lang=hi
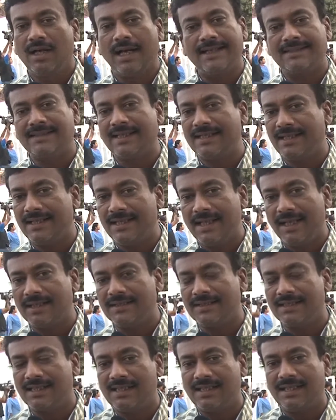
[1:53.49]
ऐसा नहीं है
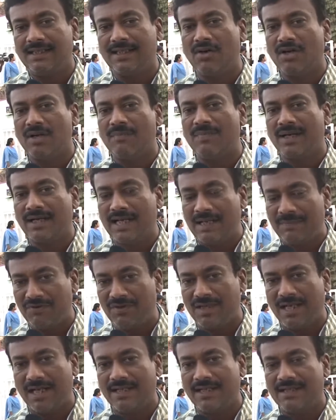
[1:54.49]
किसी की नेताओं के बंगले में
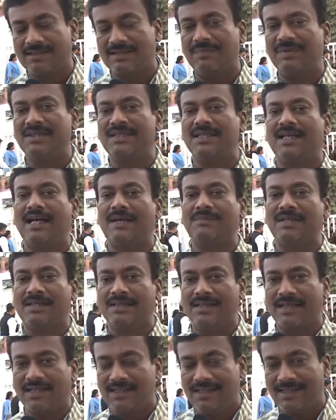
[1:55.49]
वीरानी है सभी जगह आप
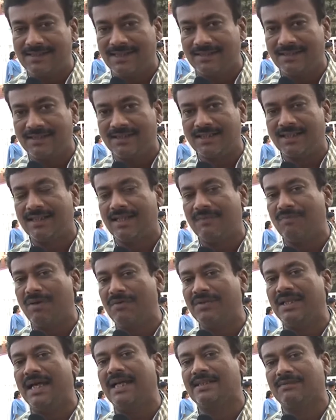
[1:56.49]
जाकर देख लीजिए छत्तीसगढ़ के नब्बे
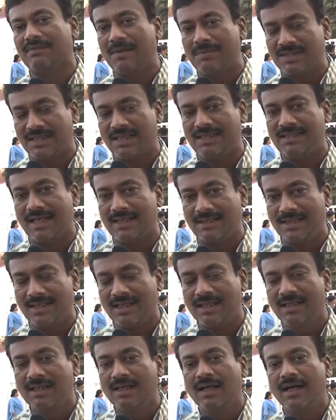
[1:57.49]
विधानसभा में चले जाइए